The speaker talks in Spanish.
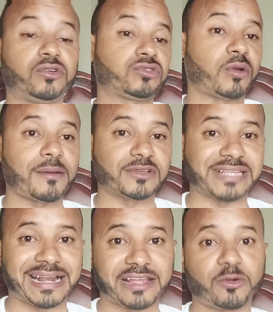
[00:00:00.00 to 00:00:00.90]
Nosotros
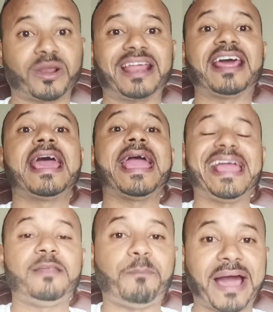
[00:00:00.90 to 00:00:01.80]
vamos a recorrer
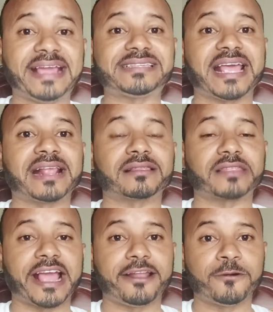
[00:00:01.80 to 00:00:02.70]
el país
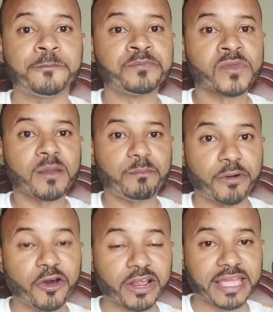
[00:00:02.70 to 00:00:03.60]
entero
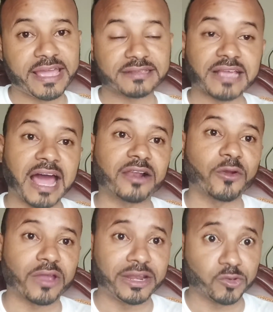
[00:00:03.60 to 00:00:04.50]
porque es
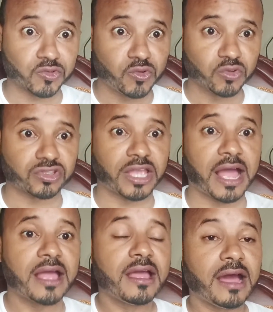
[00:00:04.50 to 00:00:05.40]
algo que nos
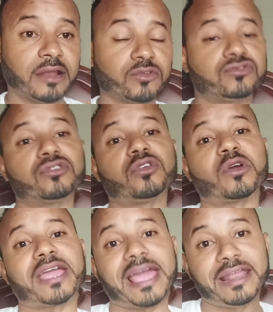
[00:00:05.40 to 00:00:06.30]
gusta a
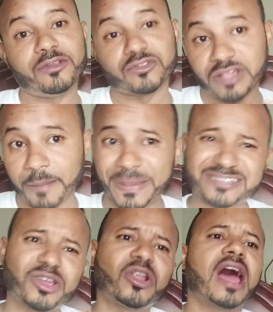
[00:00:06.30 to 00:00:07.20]
nosotros, que nos
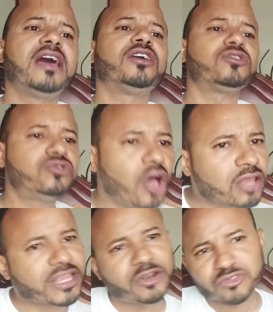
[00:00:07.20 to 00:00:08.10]
apasiona.
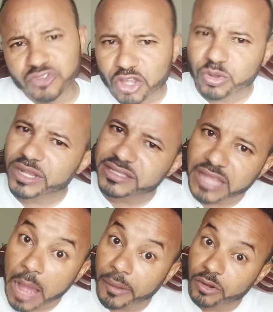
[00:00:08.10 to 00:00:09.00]
¿Dónde nosotros
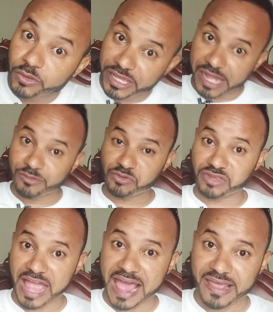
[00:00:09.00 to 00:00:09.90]
estábamos? Digan
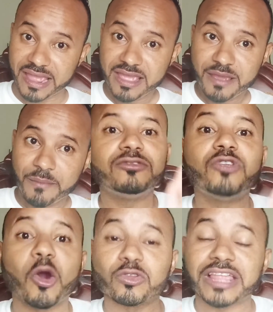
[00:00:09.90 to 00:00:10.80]
ustedes.
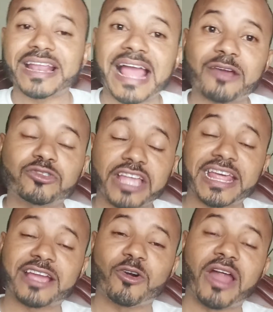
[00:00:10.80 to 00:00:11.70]
Nos gustaría que
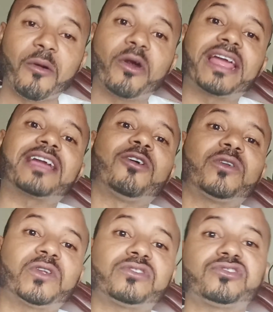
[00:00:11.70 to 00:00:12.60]
ustedes colaboren
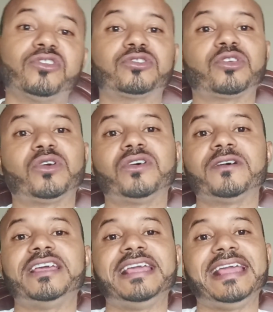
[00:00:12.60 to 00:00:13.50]
con nosotros
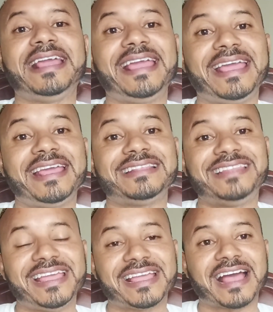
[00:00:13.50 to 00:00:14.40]
y
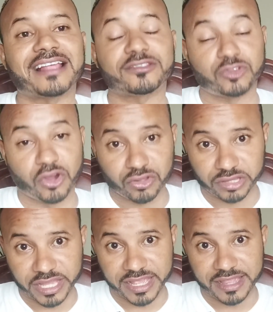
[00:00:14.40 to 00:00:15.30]
digan
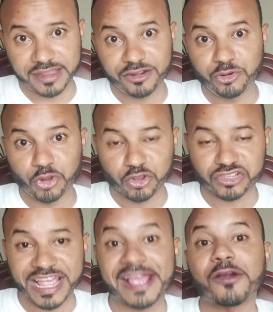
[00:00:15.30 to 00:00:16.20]
dónde
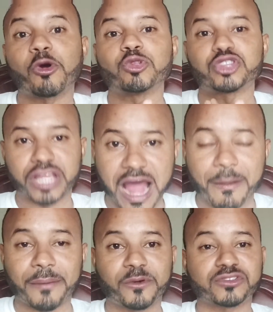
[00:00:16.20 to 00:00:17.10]
nos
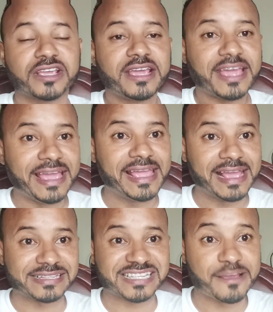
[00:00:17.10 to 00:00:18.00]
encontrábamos en
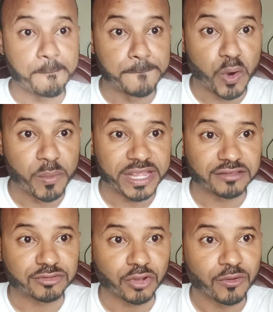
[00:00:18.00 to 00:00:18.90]
ese
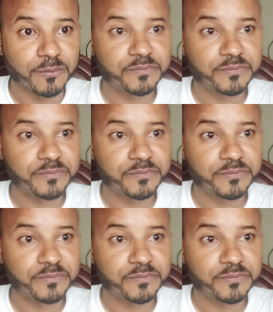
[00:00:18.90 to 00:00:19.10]
momento.